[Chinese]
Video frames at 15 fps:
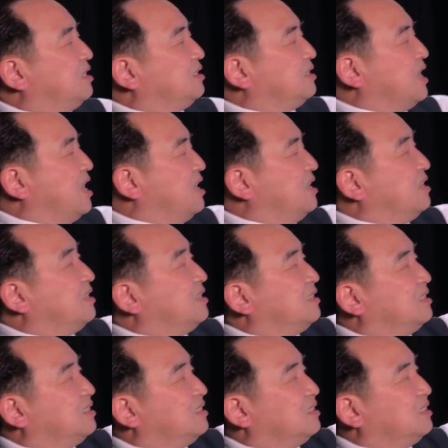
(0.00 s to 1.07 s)
那
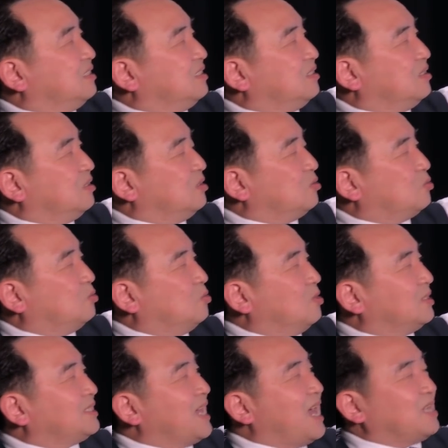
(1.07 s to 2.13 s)

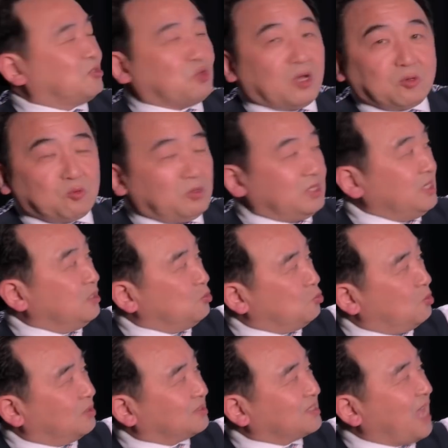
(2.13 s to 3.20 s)
国家全国英
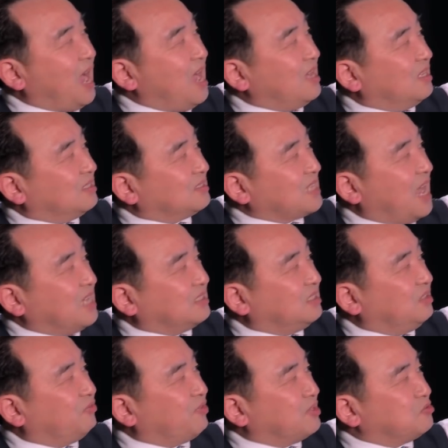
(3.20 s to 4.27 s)
国打打
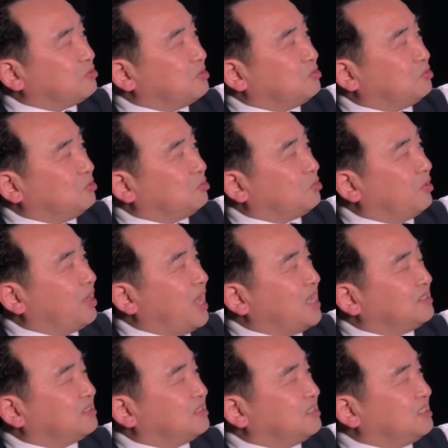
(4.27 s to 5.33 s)
击犯罪局对
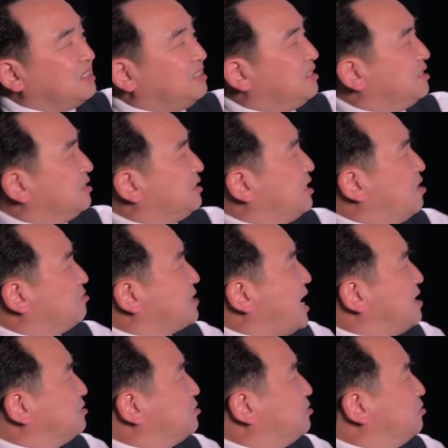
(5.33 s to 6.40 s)
案子进行调
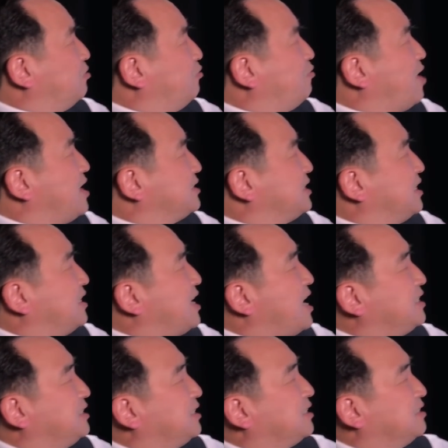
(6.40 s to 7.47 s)
查时候，发现
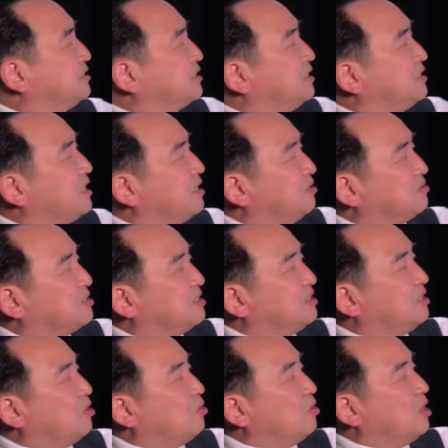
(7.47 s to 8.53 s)
汉尼根跟他有私
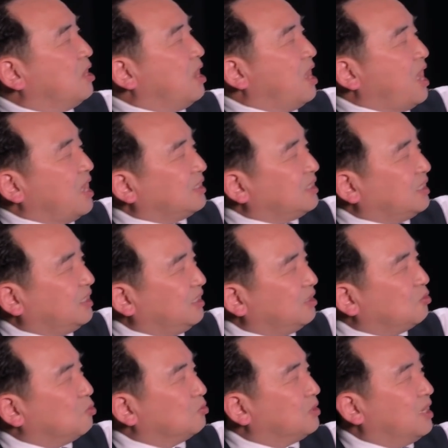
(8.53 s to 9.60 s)
交，还
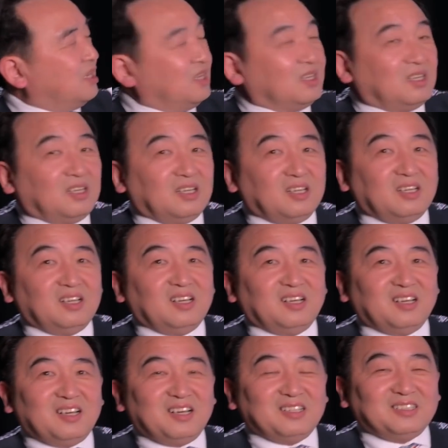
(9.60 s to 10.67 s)
提供了
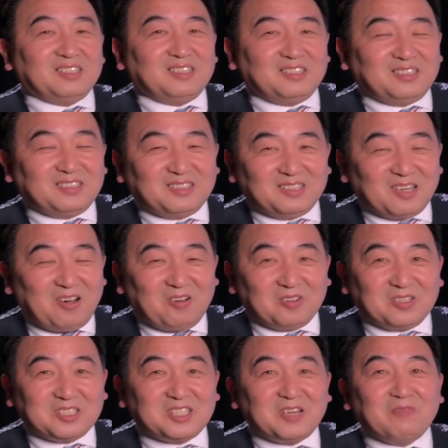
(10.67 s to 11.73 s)
呃叫
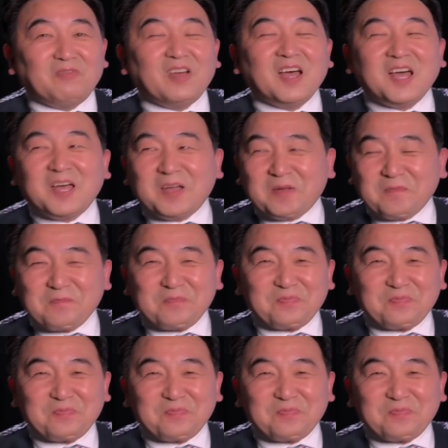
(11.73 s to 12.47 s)
身份